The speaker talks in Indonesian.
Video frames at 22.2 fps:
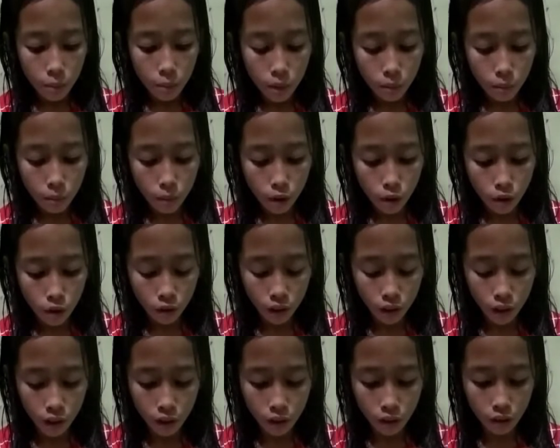
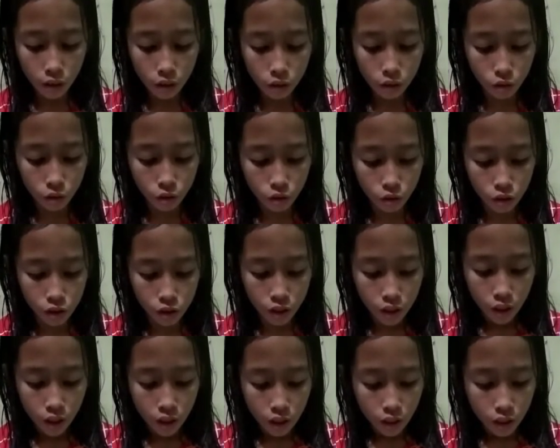membohongi roh kudus
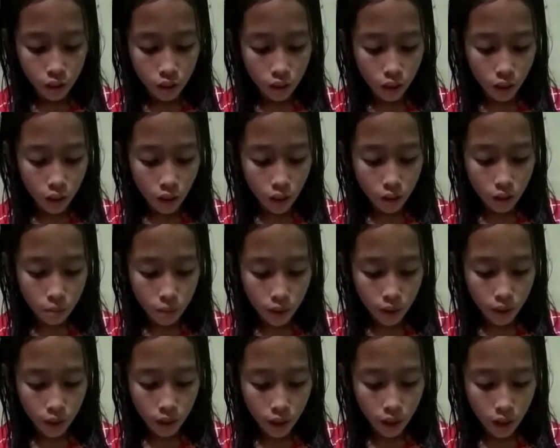dengan
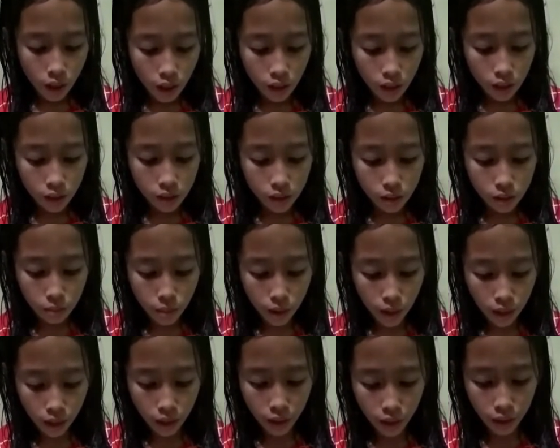menahan
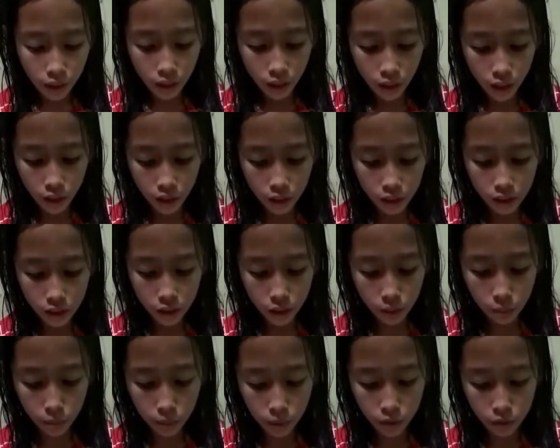sebagian
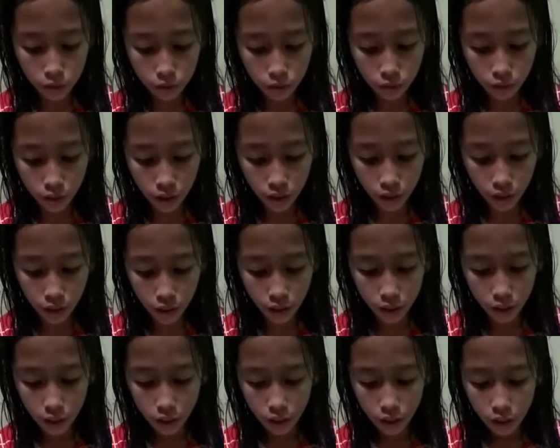hasil penjualan
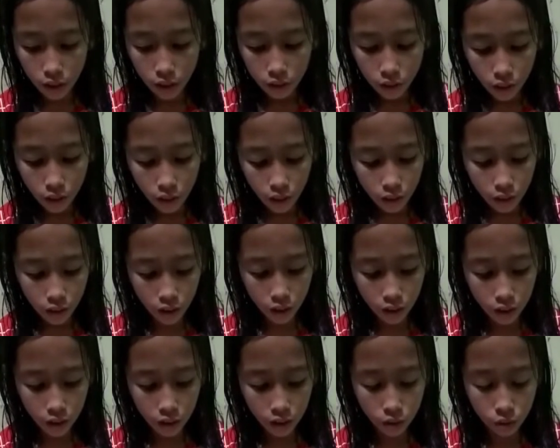tanah
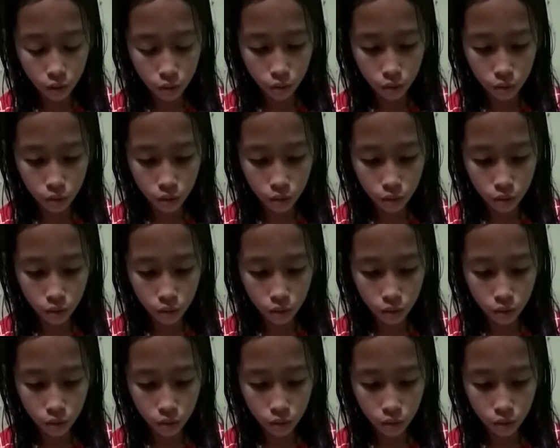itu.